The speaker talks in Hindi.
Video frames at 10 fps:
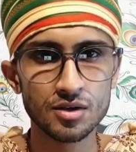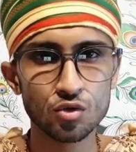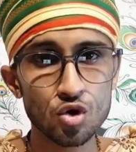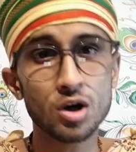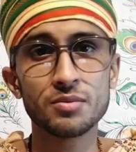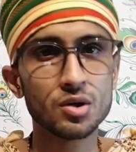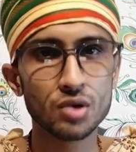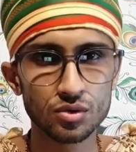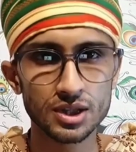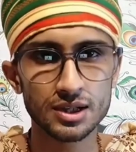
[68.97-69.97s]
कोई और
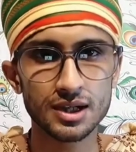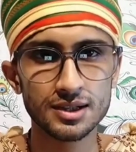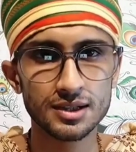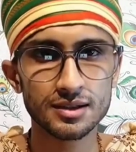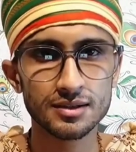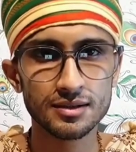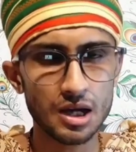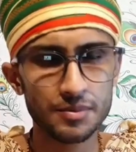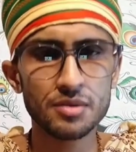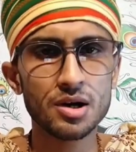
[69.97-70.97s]
भगवान को देखा नहीं है
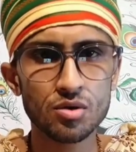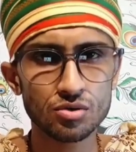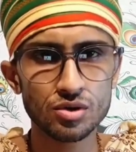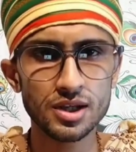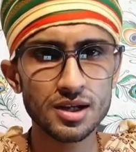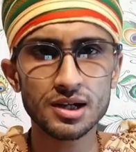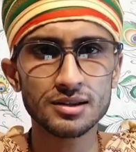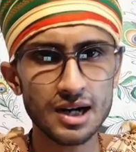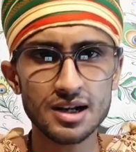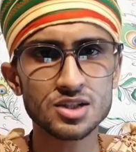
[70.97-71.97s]
आपने भगवान को नहीं देखा
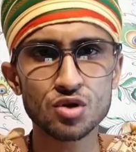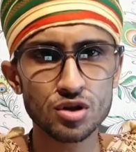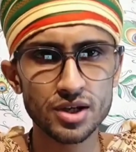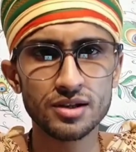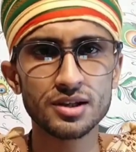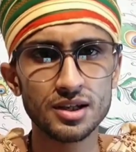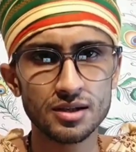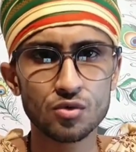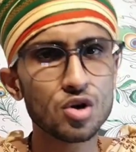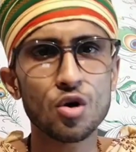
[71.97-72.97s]
दैट डज नॉट मीन कि
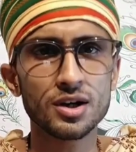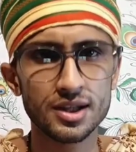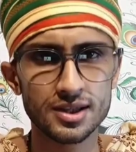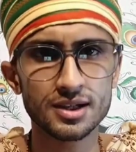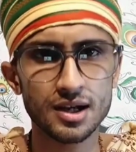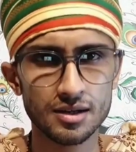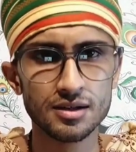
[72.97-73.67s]
कोई और नहीं देखा